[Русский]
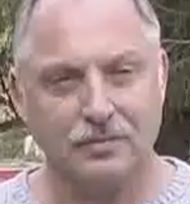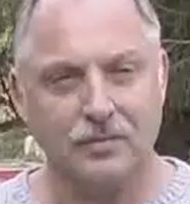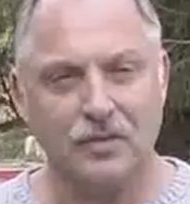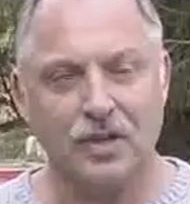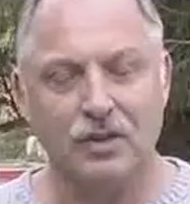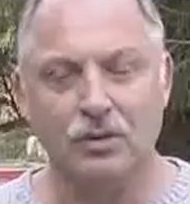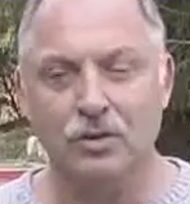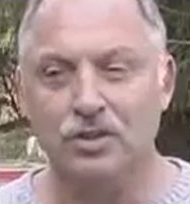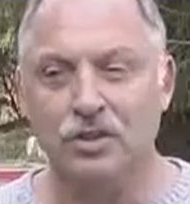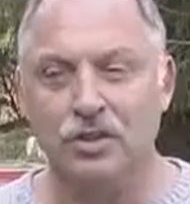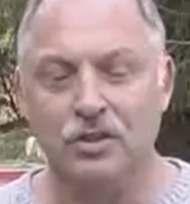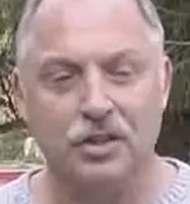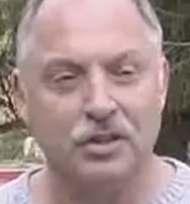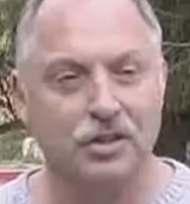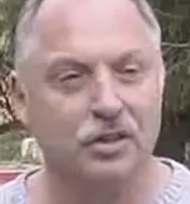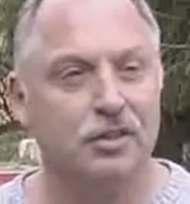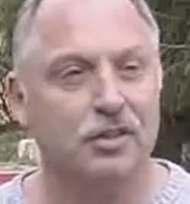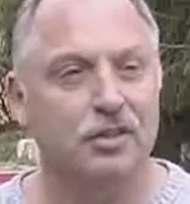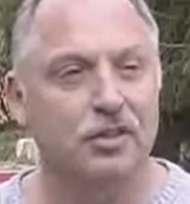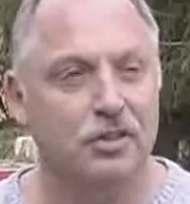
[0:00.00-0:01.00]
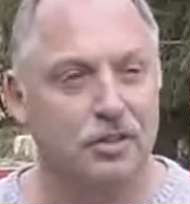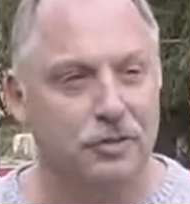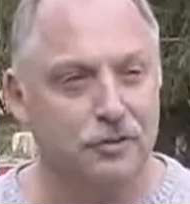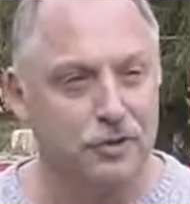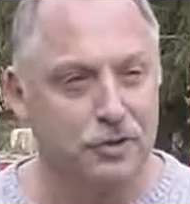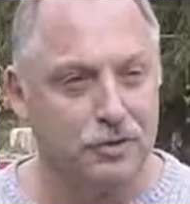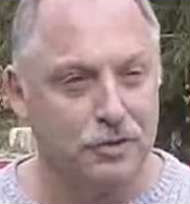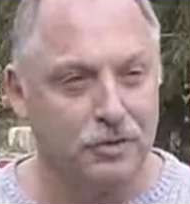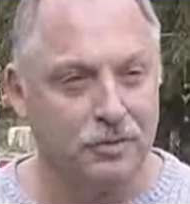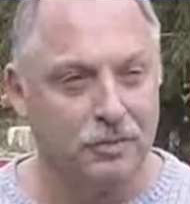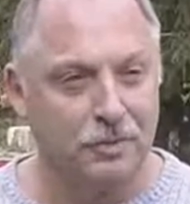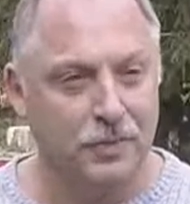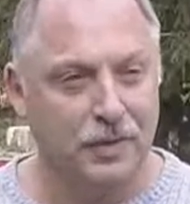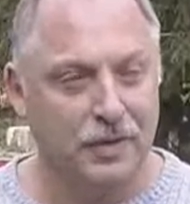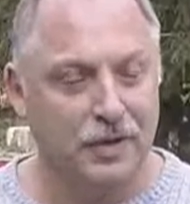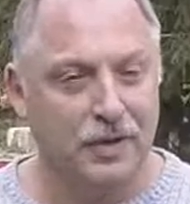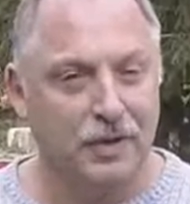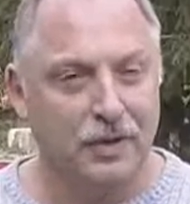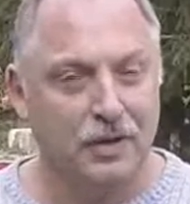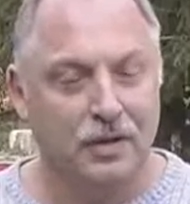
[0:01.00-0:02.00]
Нужно тратить деньги на все.
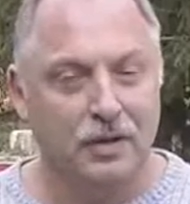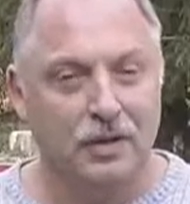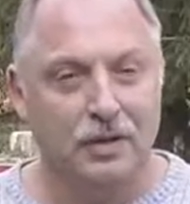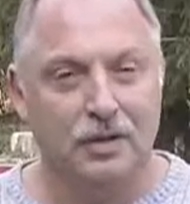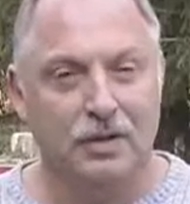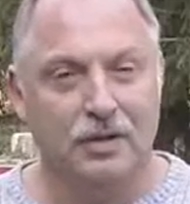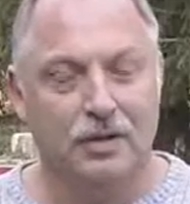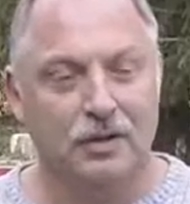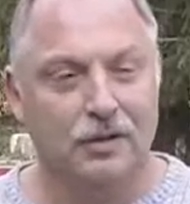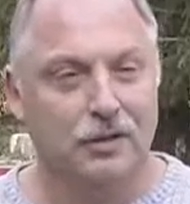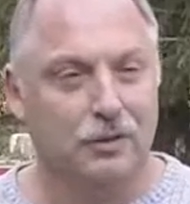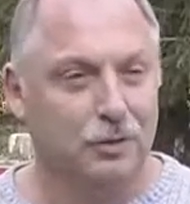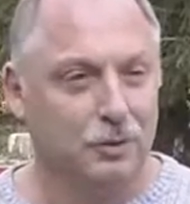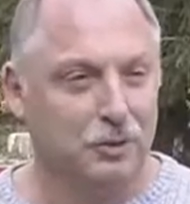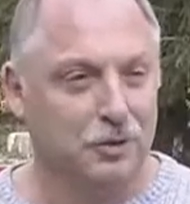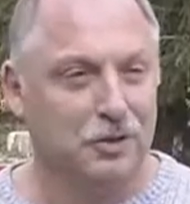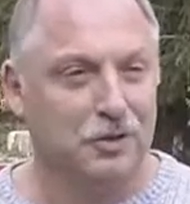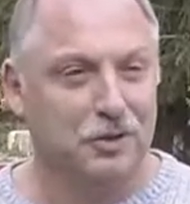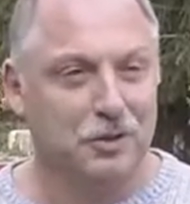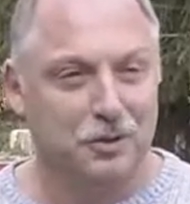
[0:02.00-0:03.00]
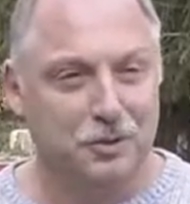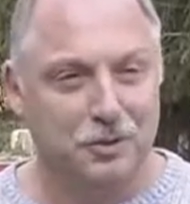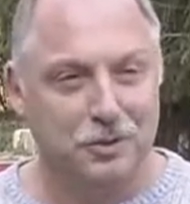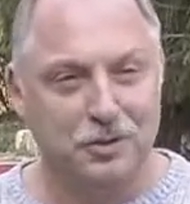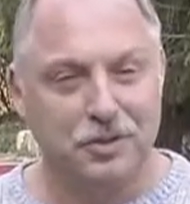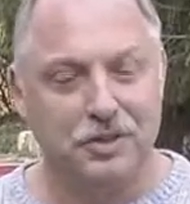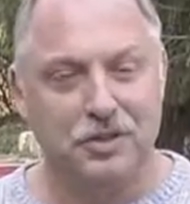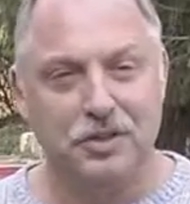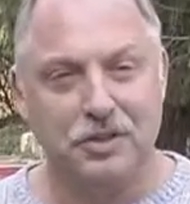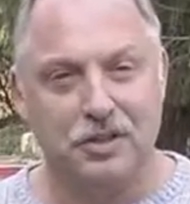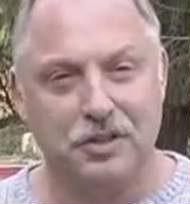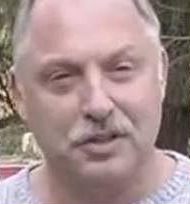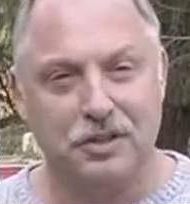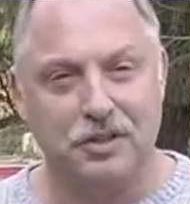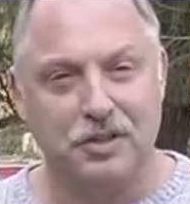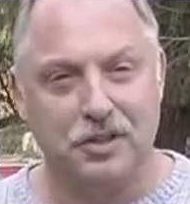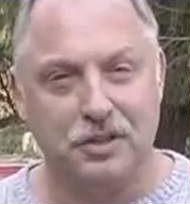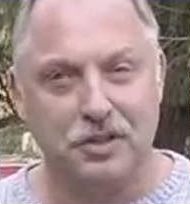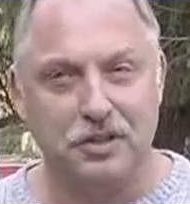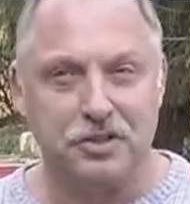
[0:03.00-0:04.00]
И на то, и на другое, и на
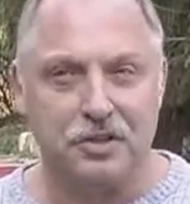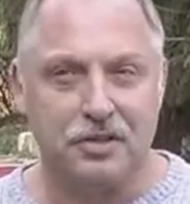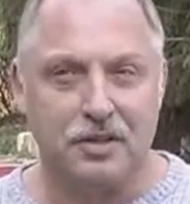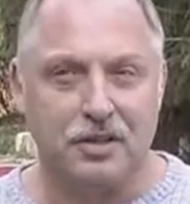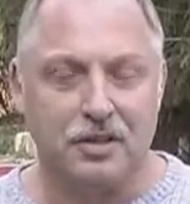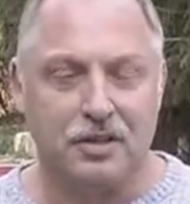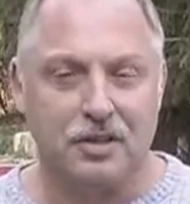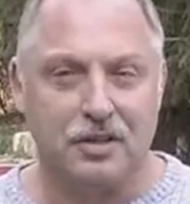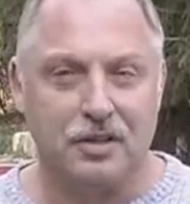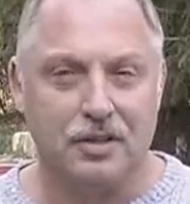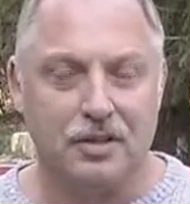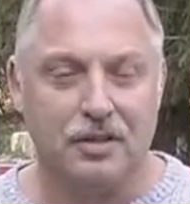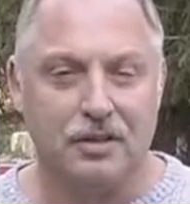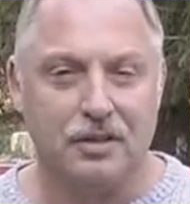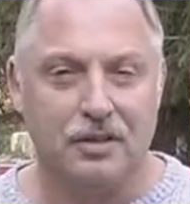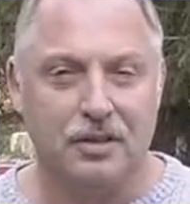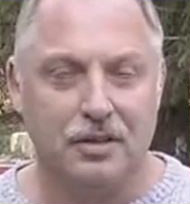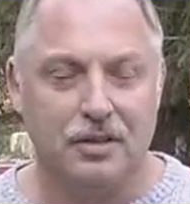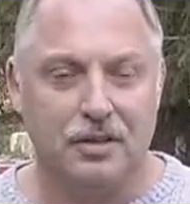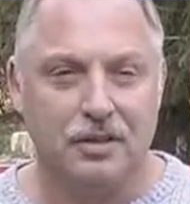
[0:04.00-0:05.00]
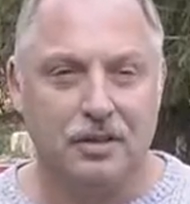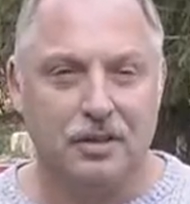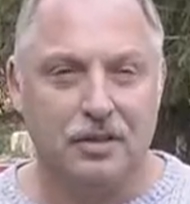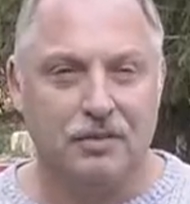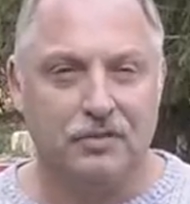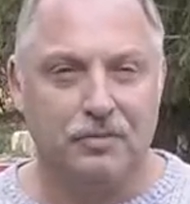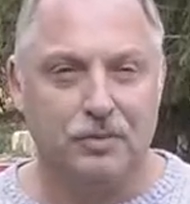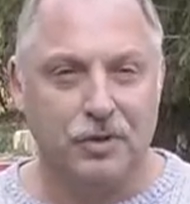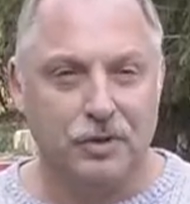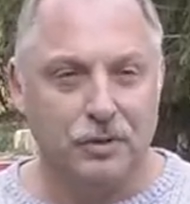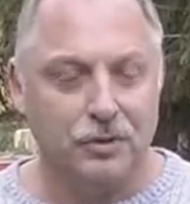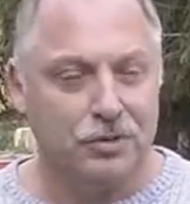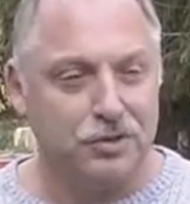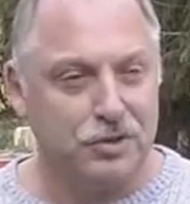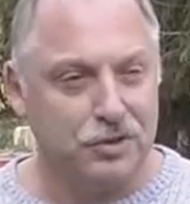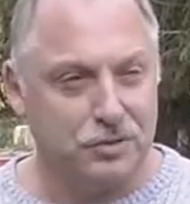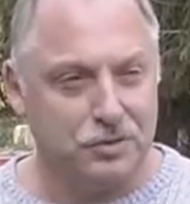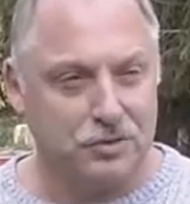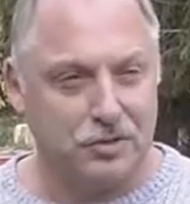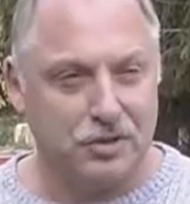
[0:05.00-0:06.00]
третье. Конечно, а, в первую
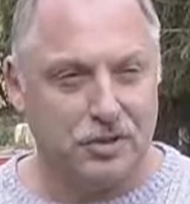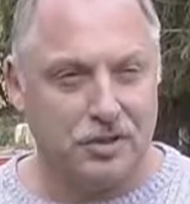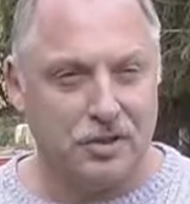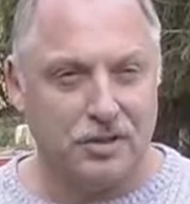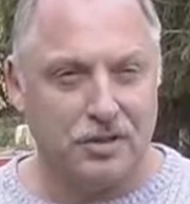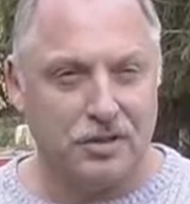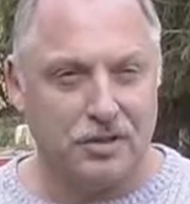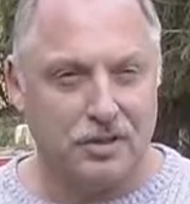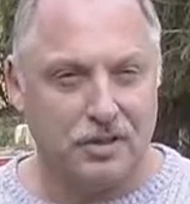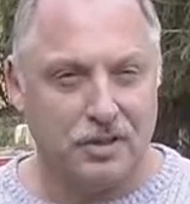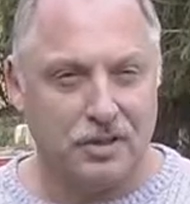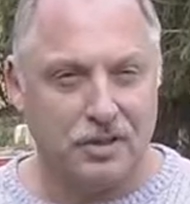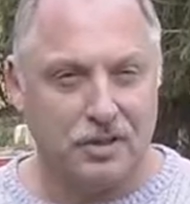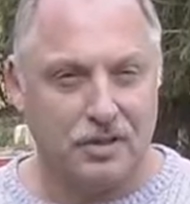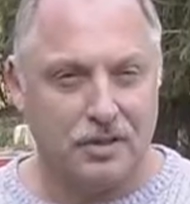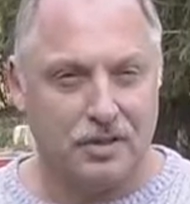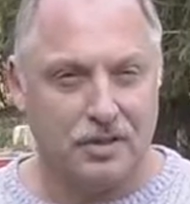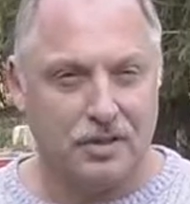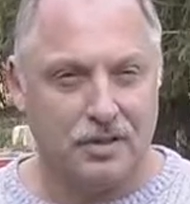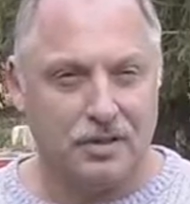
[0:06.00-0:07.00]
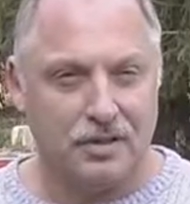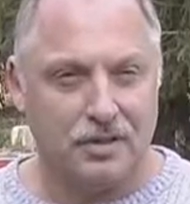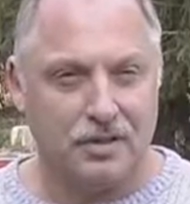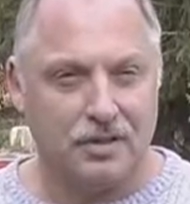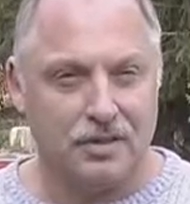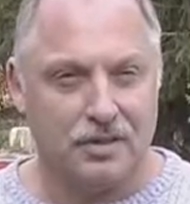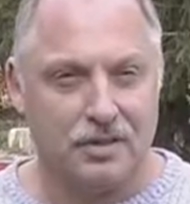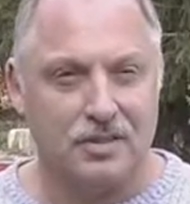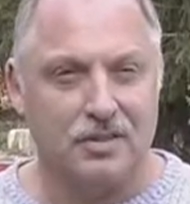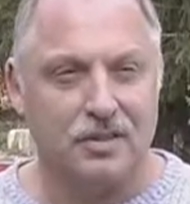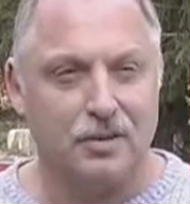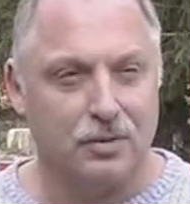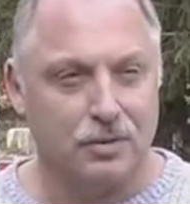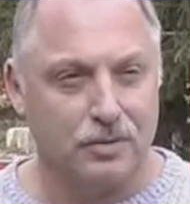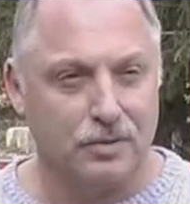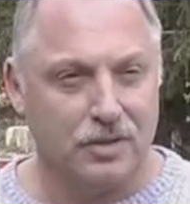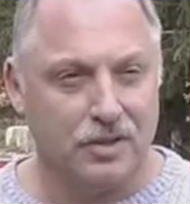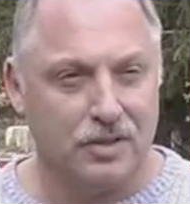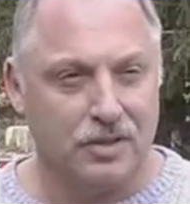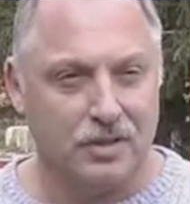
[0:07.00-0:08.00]
очередь нужно тратить на а,
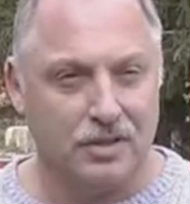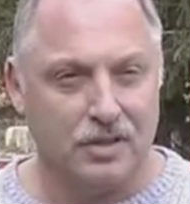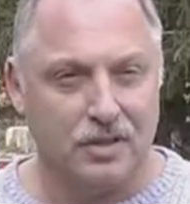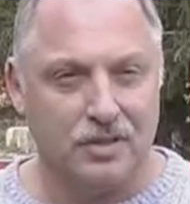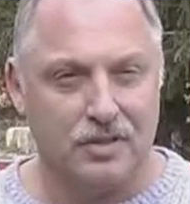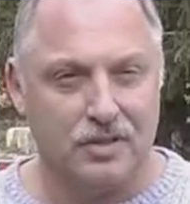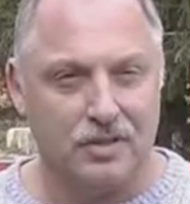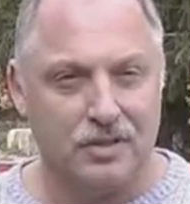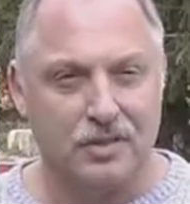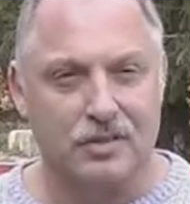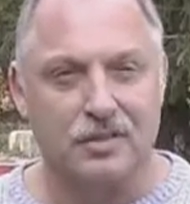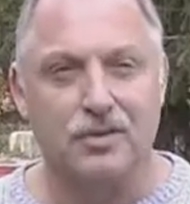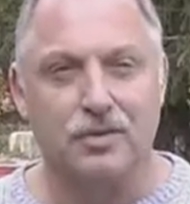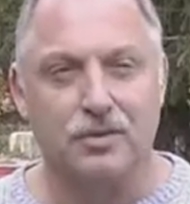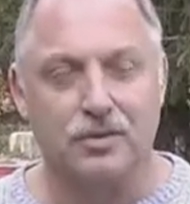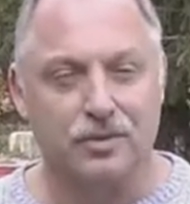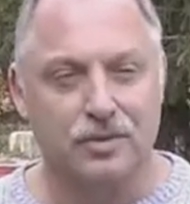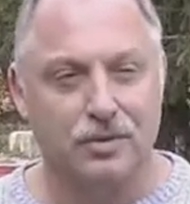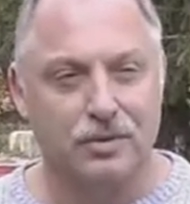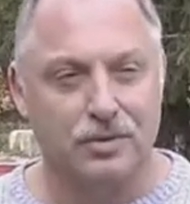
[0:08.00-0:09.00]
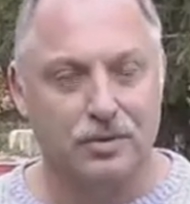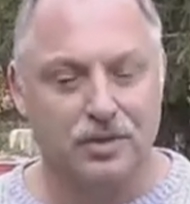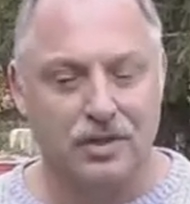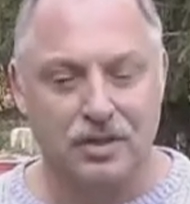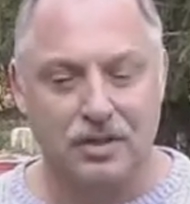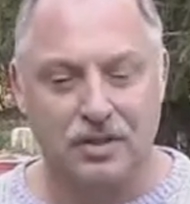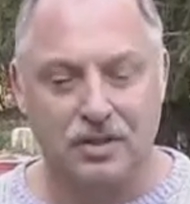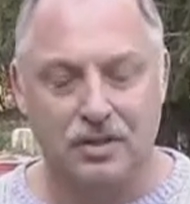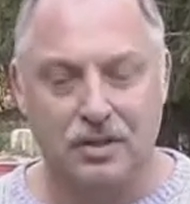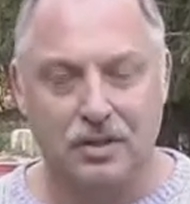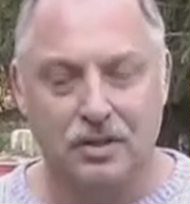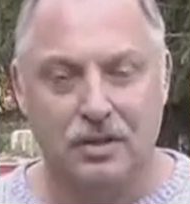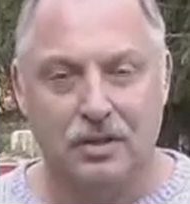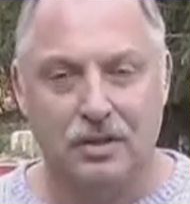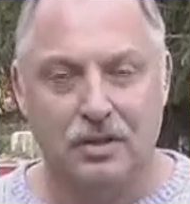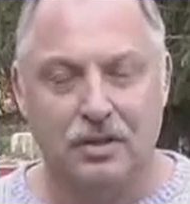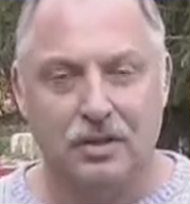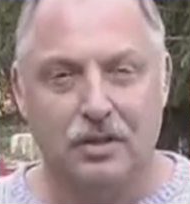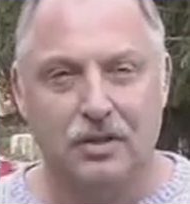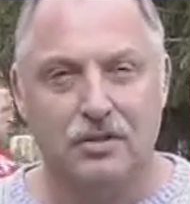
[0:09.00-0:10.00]
здоровье нации, на здоровье людей,
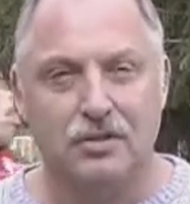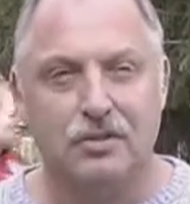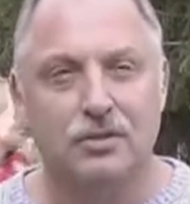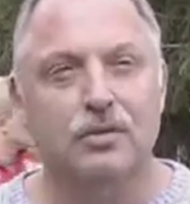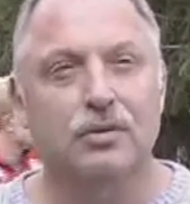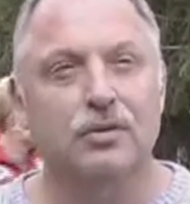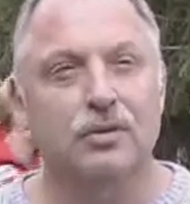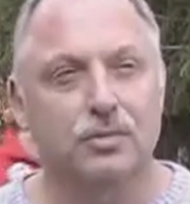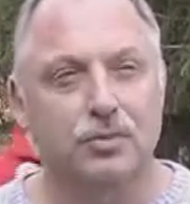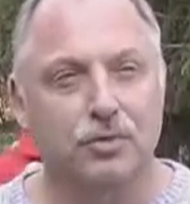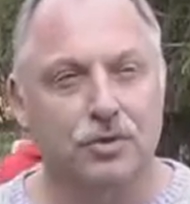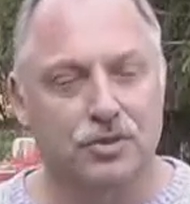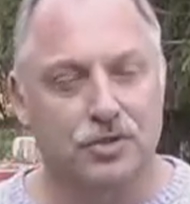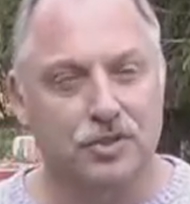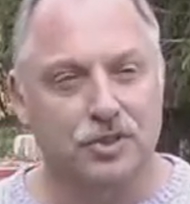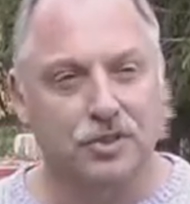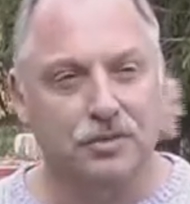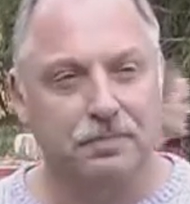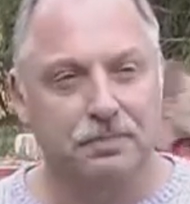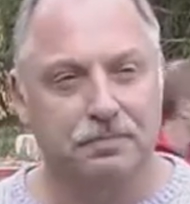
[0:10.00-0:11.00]
строить больше